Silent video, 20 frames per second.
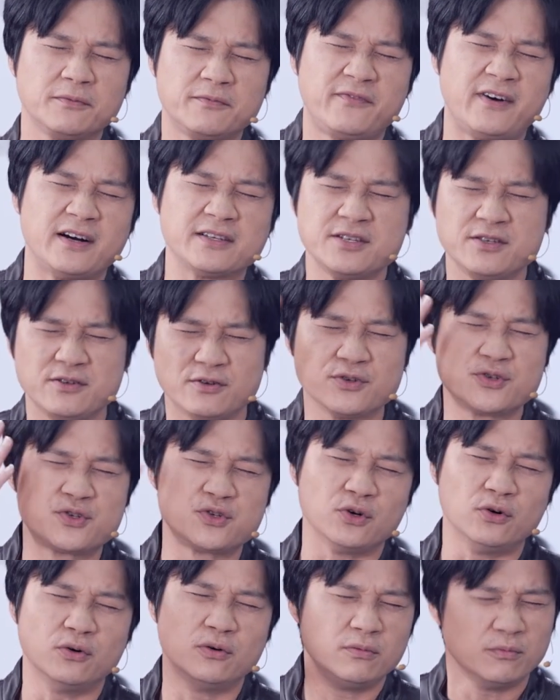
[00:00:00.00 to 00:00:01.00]
发现有
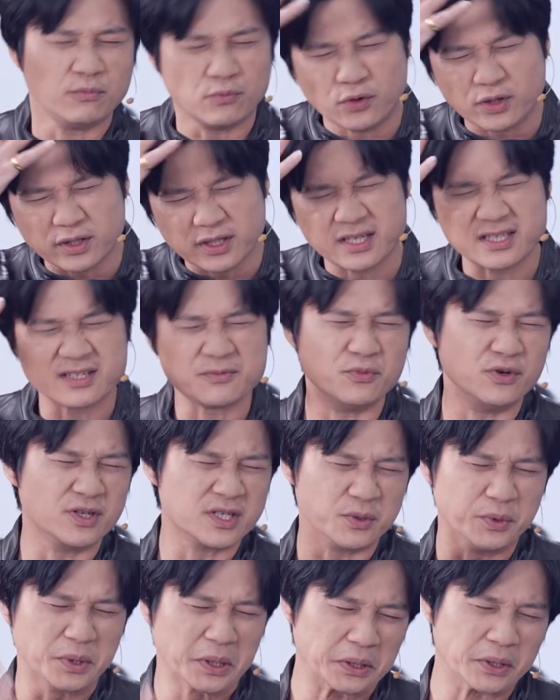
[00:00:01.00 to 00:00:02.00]
手摸摸
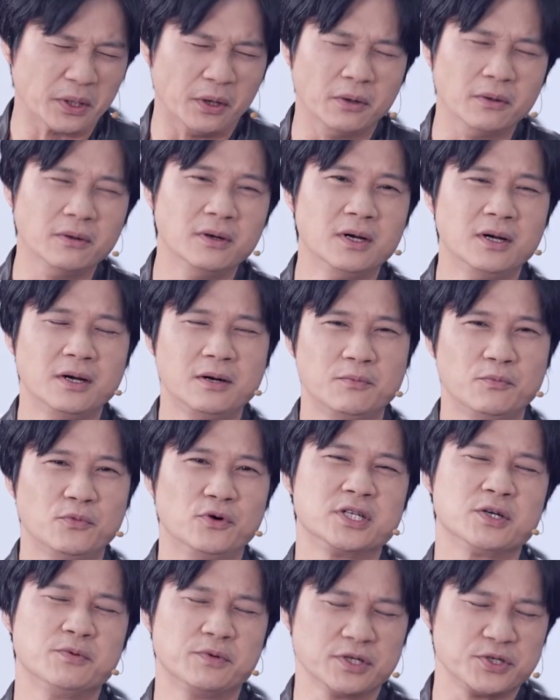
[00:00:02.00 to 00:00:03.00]
着我的头，摸
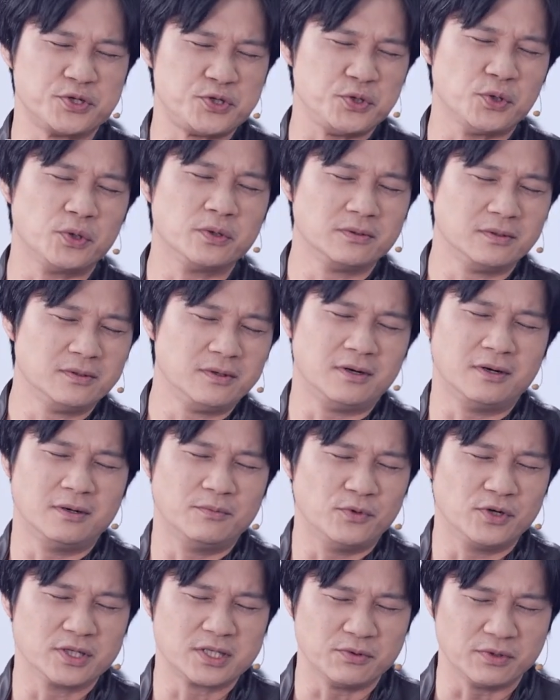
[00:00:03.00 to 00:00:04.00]
着我的胸哦，
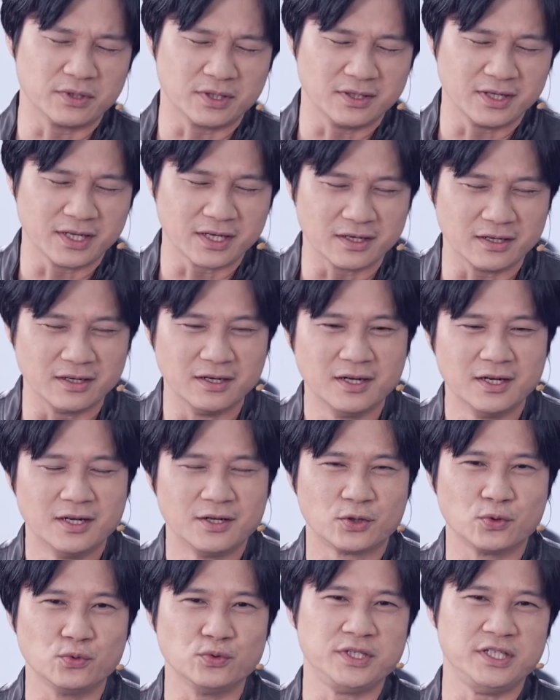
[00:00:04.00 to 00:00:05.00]
摸着我的那个
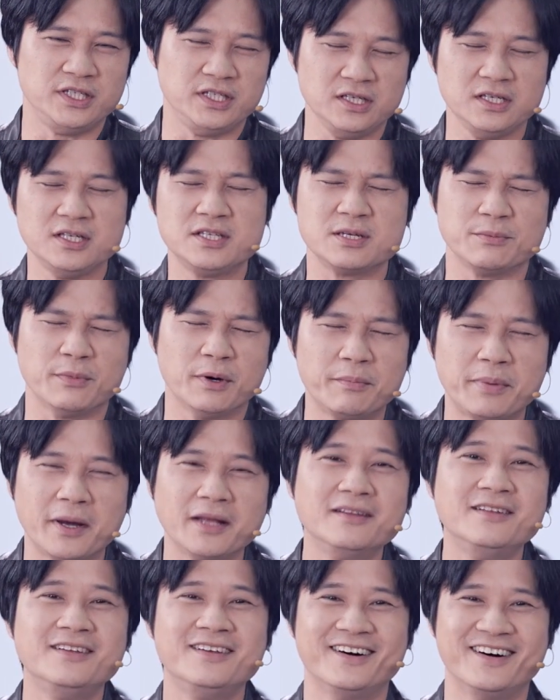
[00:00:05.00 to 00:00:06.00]
肚脐怎么办
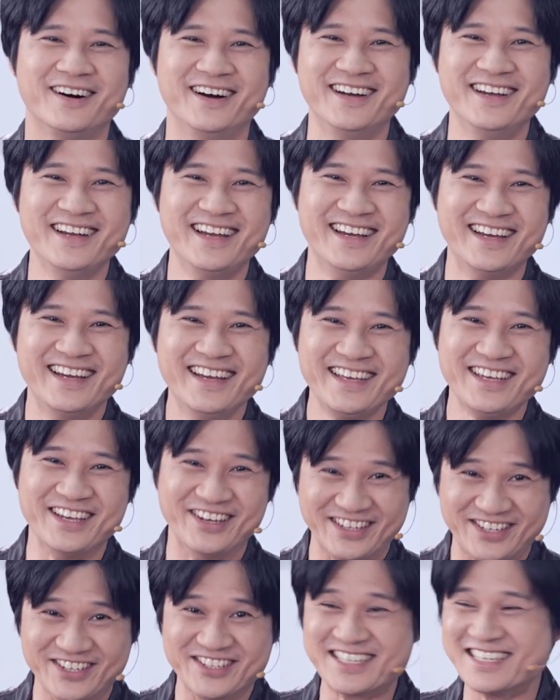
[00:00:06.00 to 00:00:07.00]
啊、哦？有
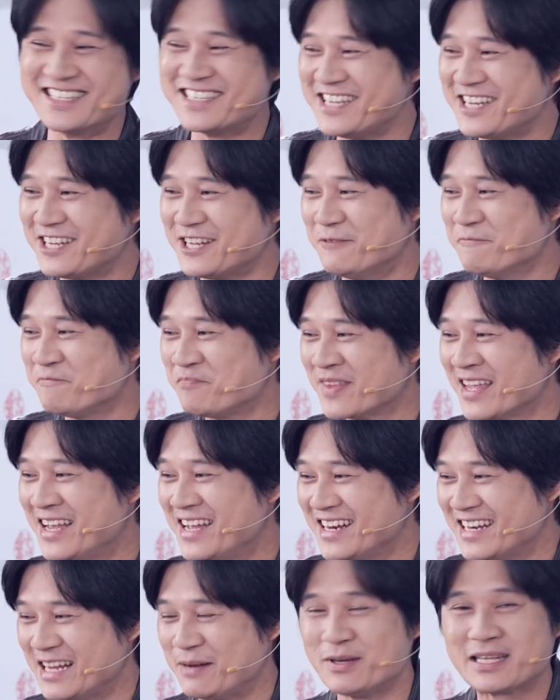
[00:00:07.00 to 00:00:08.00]
有这些的。
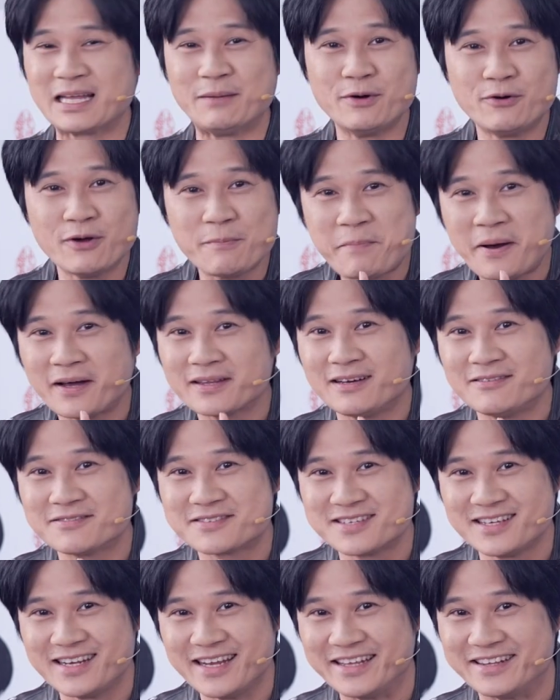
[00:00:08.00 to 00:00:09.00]
那么他们会碰到
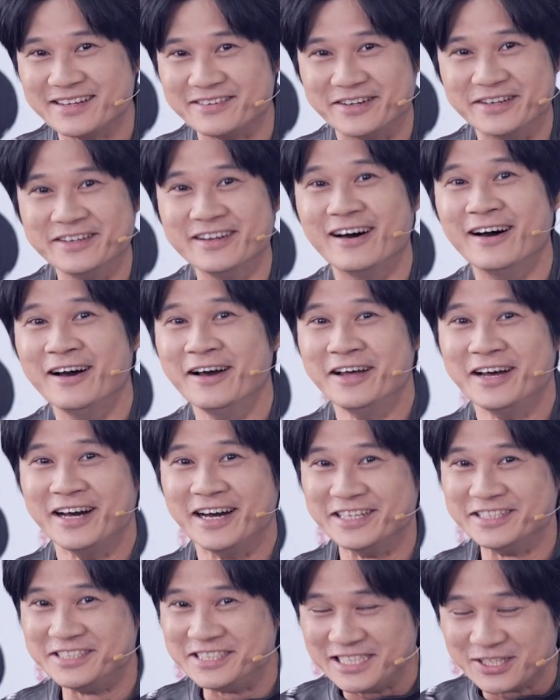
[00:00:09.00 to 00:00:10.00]
这类的人呢，
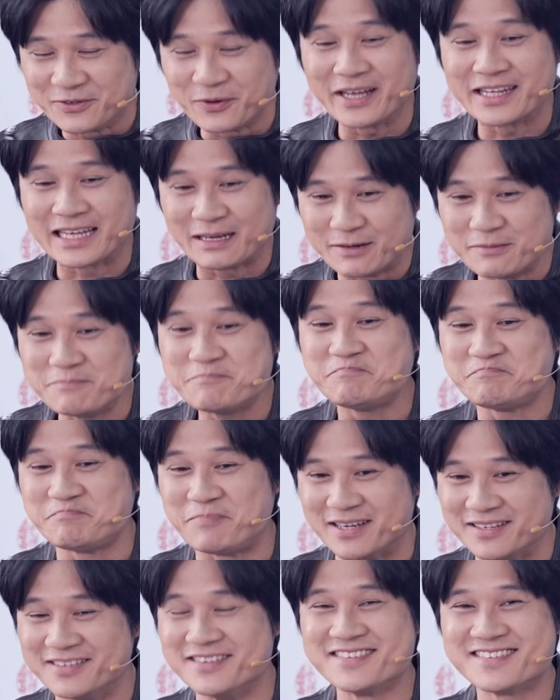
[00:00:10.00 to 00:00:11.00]
很奇怪，他们
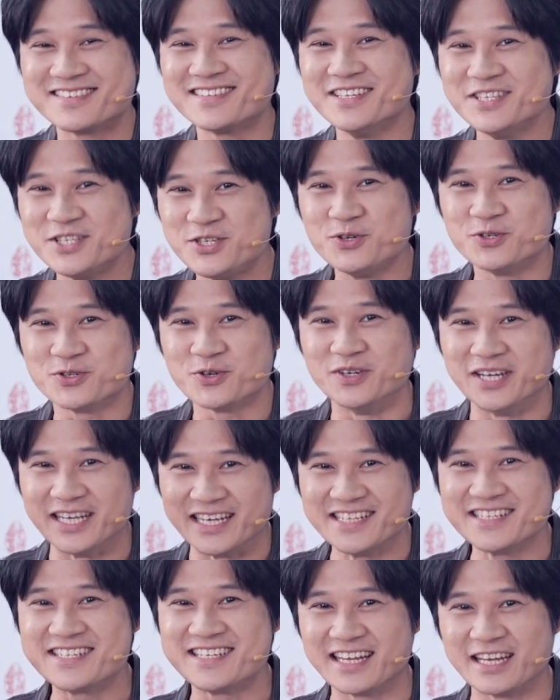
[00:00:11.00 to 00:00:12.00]
本身就有这种
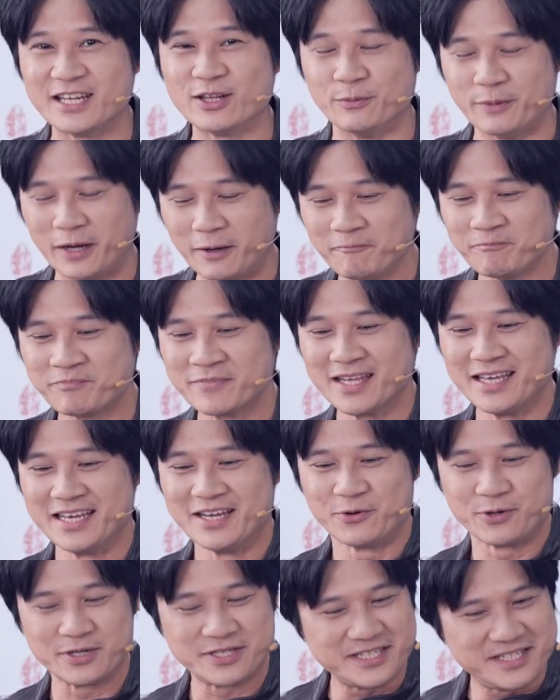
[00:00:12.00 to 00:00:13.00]
灵性，你懂吗？
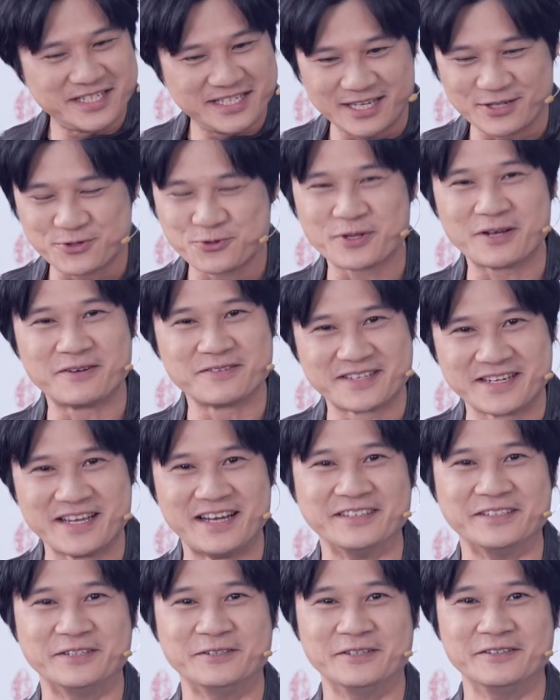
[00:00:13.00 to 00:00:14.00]
会去接触到这
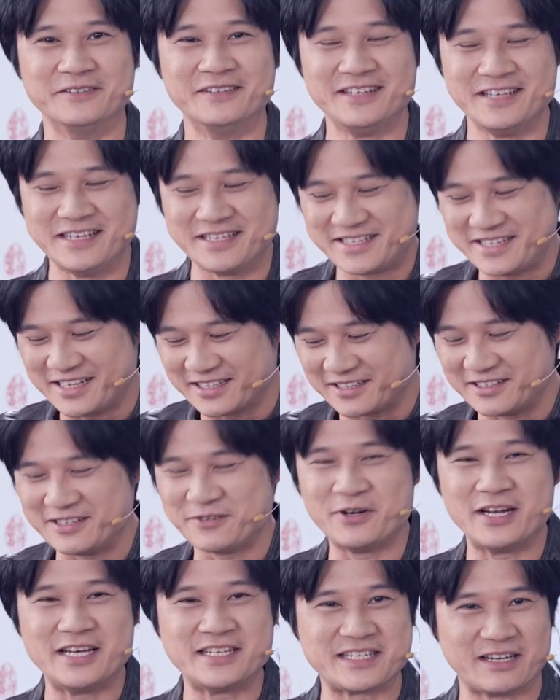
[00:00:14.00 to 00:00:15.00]
样的人，也这样的人
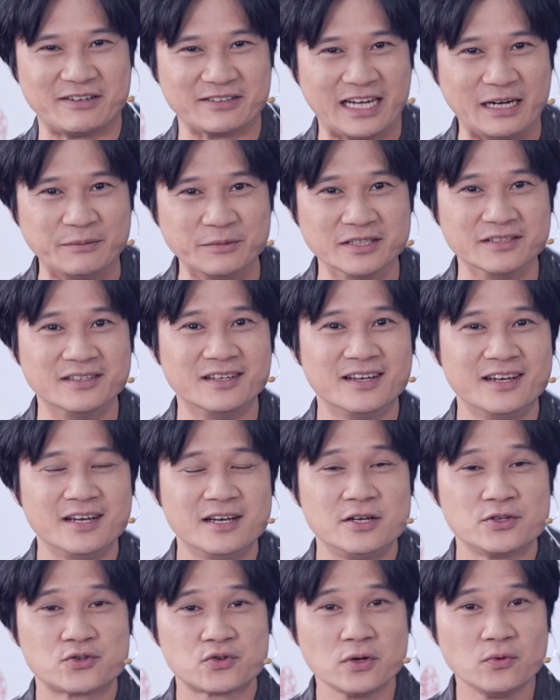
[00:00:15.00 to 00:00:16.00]
会来找他们。
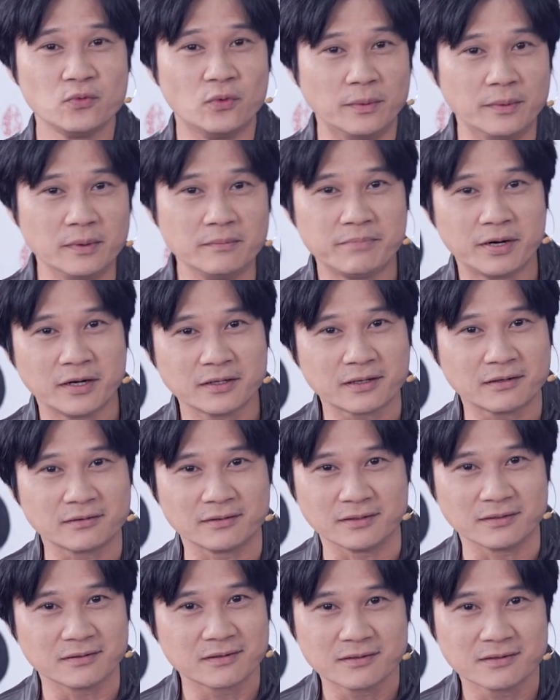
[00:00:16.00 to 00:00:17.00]
所以我们碰到
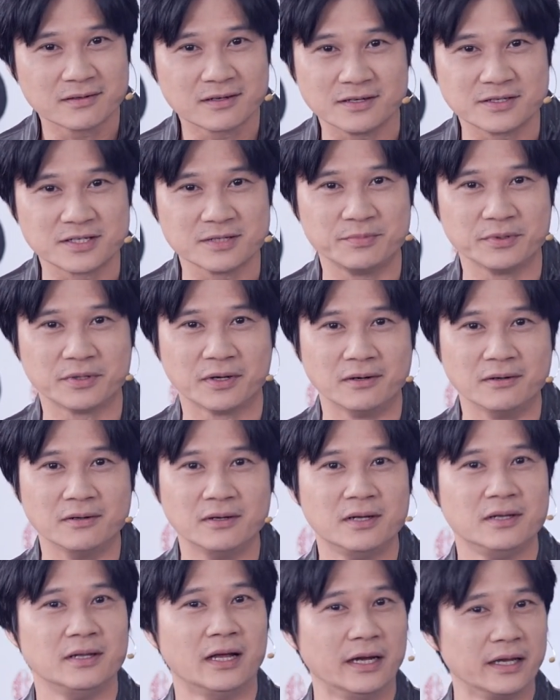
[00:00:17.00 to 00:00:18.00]
人各自不同。
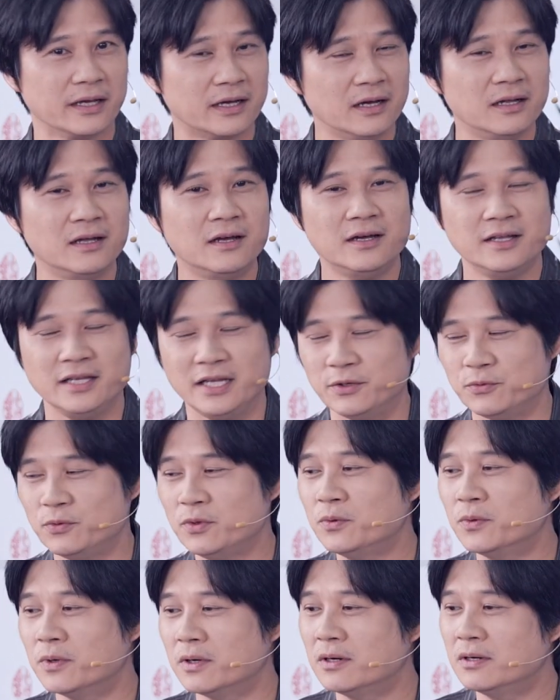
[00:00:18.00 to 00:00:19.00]
那你看，你问
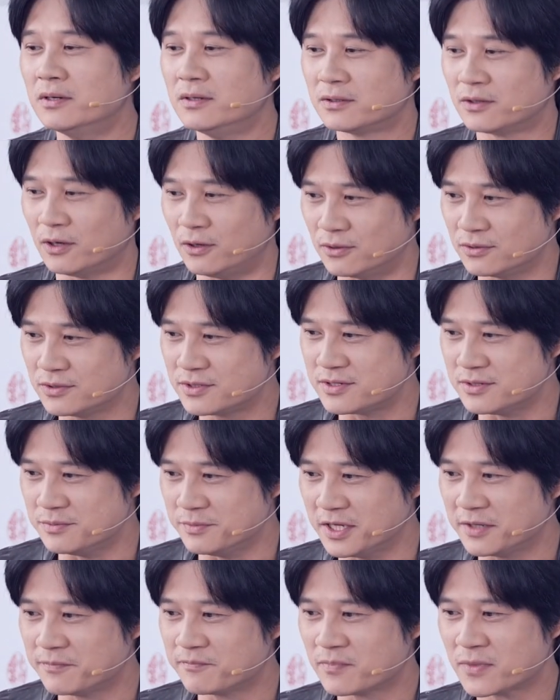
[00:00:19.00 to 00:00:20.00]
我童子
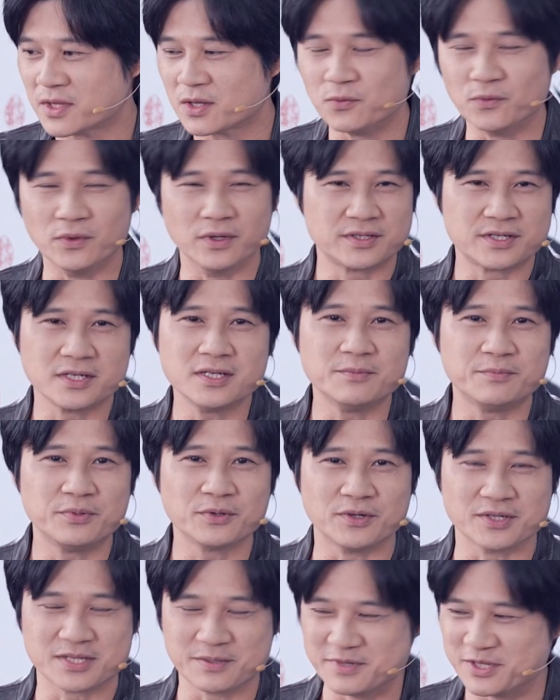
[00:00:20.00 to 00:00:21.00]
命。我真的不
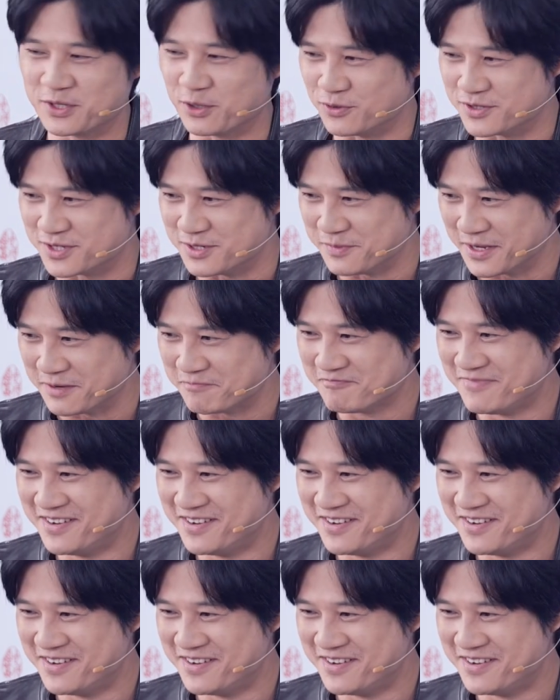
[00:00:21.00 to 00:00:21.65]
懂什么的童子命，